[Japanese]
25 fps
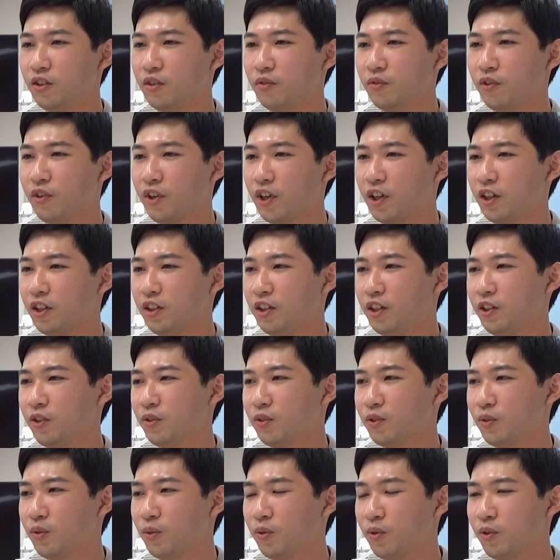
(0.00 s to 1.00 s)
分からない
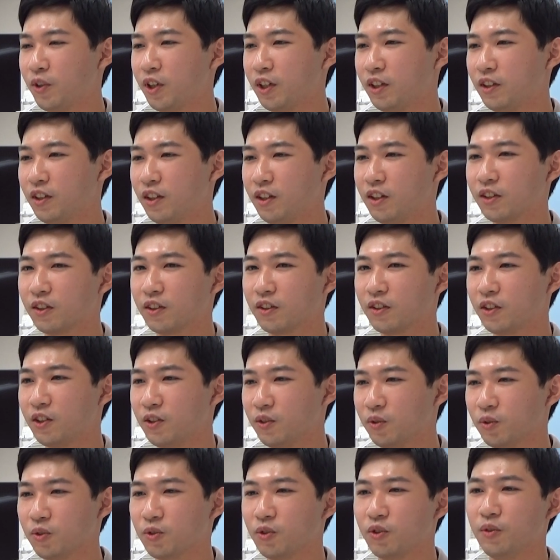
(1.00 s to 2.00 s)
ところがあったら基
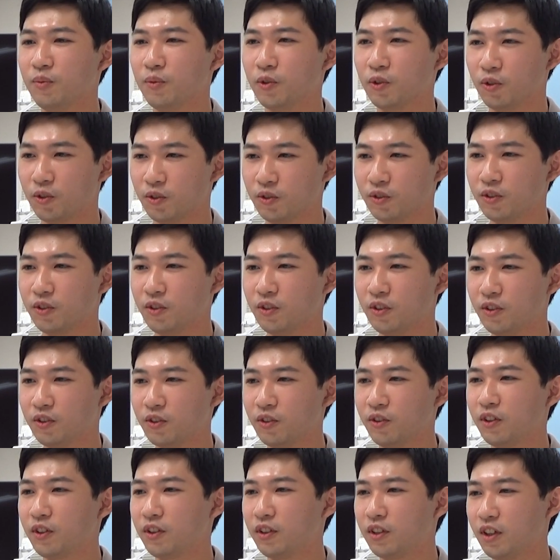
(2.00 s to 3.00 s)
本書に戻る
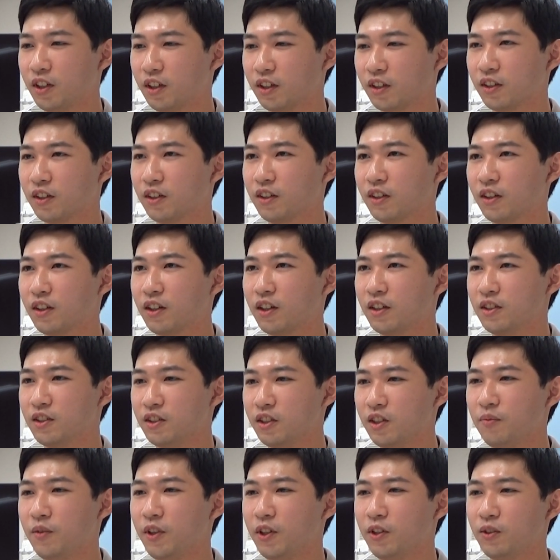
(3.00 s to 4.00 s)
といった感じ
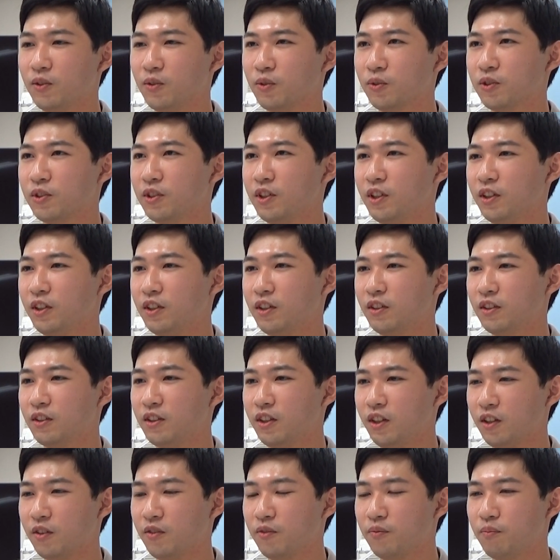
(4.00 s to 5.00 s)
で勉強していっ
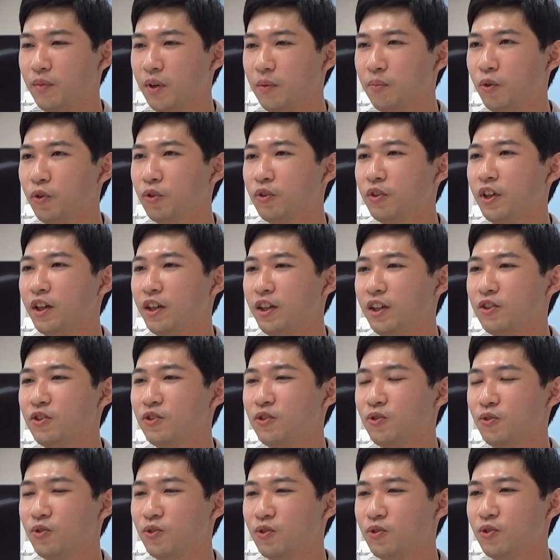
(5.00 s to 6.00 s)
て、まあ、問題演
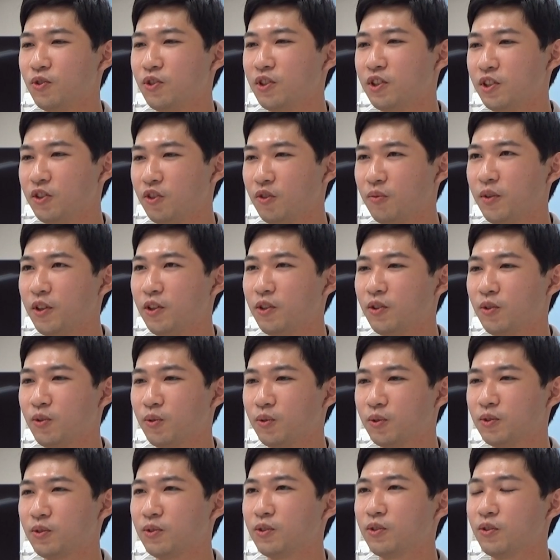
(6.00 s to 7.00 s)
習中心の勉強
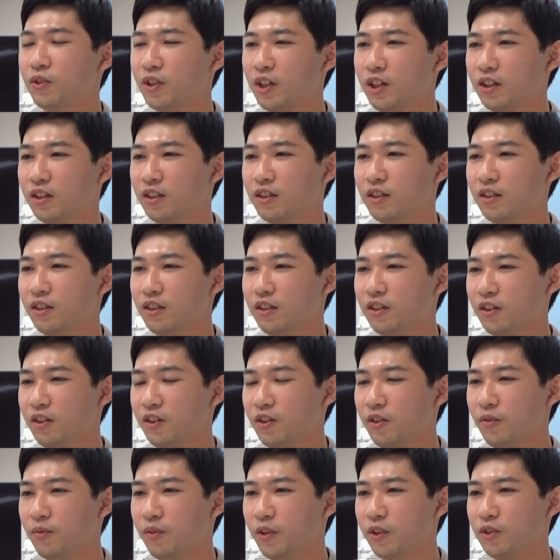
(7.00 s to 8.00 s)
をするのが
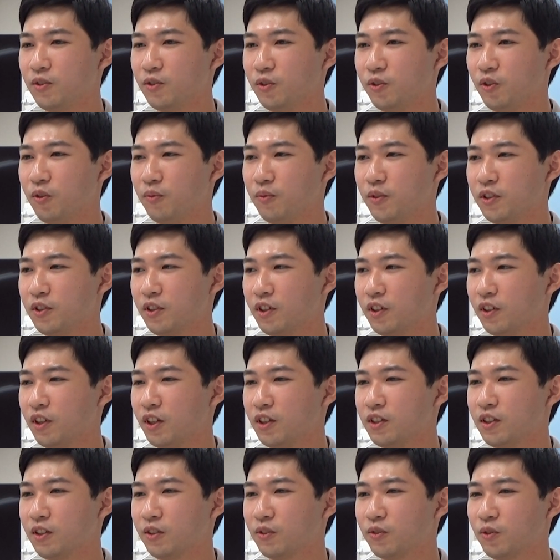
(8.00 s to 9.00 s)
非常に予備試験
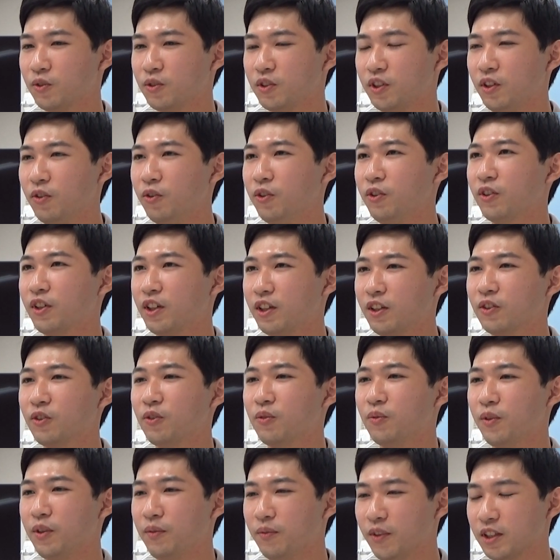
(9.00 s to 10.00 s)
対策として良いのかなと
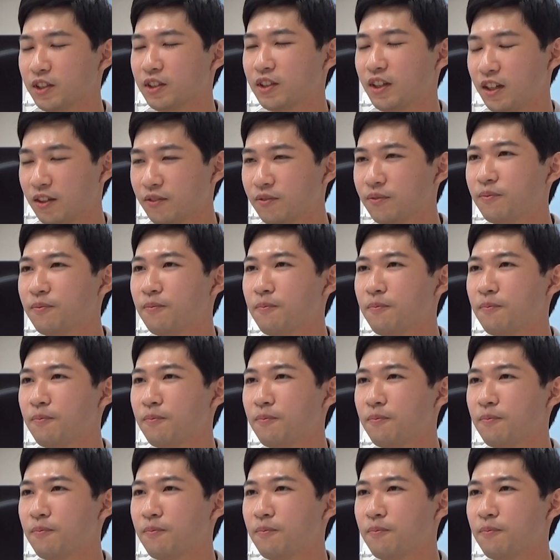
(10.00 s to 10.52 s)
思いました、ま